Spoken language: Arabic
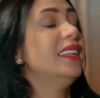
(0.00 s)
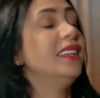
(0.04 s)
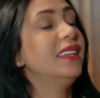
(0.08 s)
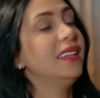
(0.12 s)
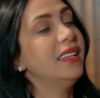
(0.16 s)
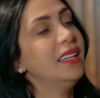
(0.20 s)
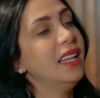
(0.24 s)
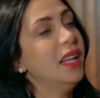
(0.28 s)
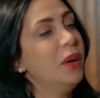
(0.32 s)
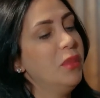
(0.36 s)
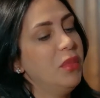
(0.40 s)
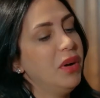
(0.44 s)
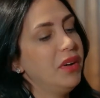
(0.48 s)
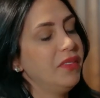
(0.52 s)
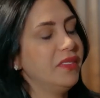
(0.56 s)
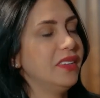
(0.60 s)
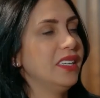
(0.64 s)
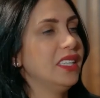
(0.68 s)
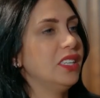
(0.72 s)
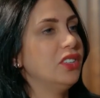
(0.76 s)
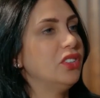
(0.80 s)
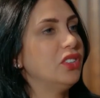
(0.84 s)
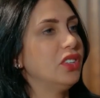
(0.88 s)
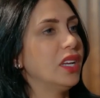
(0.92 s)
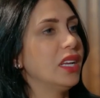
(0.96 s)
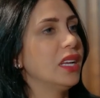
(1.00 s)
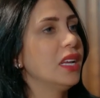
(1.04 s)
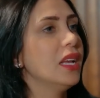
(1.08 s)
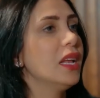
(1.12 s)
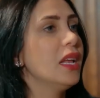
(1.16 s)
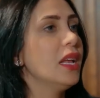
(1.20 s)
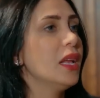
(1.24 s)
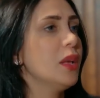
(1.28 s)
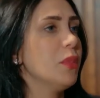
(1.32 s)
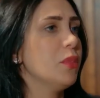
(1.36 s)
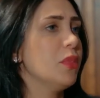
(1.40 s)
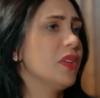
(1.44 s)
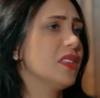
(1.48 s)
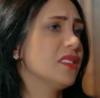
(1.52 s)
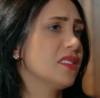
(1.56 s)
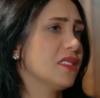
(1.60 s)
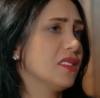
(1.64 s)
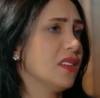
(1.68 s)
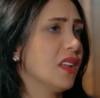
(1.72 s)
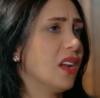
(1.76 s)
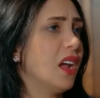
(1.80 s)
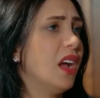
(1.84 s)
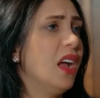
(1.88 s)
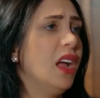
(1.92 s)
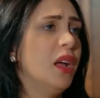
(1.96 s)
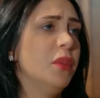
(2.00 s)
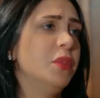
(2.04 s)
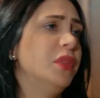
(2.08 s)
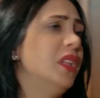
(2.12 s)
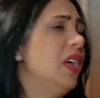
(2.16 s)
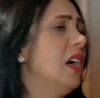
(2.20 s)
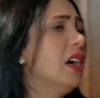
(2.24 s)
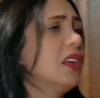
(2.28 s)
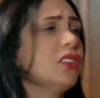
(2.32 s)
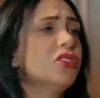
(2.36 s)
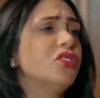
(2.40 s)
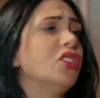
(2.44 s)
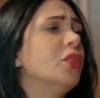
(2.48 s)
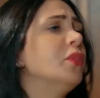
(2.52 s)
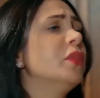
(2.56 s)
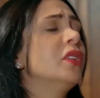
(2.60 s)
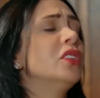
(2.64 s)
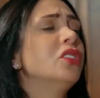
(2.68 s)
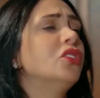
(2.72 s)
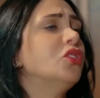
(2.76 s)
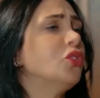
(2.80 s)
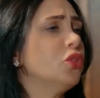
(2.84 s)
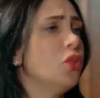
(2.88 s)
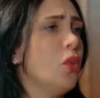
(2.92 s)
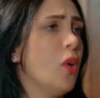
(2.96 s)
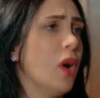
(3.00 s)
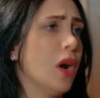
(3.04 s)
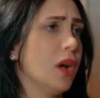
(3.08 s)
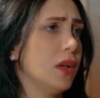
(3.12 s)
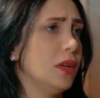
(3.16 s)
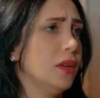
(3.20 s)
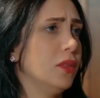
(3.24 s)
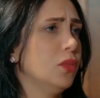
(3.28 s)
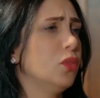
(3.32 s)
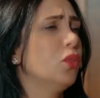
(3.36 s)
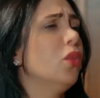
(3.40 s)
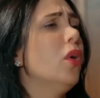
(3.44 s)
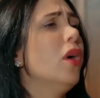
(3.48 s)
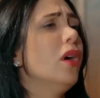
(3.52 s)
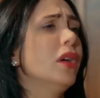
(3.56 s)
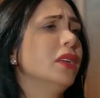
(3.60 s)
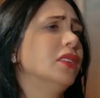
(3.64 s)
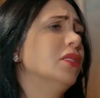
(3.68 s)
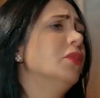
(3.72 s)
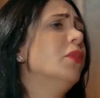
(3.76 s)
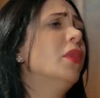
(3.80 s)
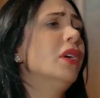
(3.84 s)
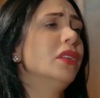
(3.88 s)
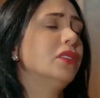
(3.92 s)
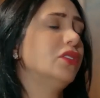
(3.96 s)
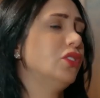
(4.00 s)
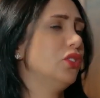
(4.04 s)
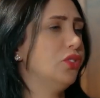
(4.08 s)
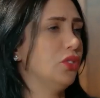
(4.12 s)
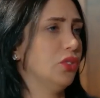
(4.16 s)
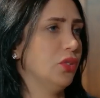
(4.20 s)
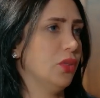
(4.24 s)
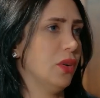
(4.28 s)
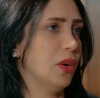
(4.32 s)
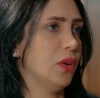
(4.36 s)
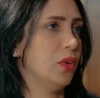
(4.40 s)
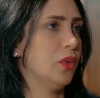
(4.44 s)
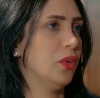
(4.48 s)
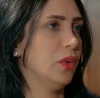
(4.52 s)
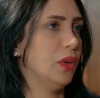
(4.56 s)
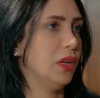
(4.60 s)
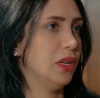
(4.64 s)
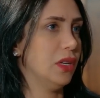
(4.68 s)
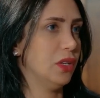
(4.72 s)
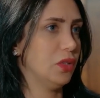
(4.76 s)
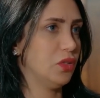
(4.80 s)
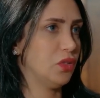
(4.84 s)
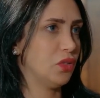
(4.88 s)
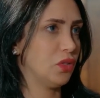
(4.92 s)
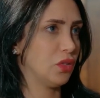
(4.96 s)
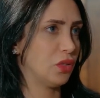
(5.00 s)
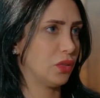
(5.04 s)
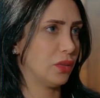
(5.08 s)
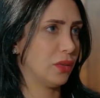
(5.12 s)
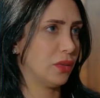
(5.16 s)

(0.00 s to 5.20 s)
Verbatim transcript: لا ما فيني شيء بس صراحة منحرجة منك وايد وايد ما أدري شنو أقول لك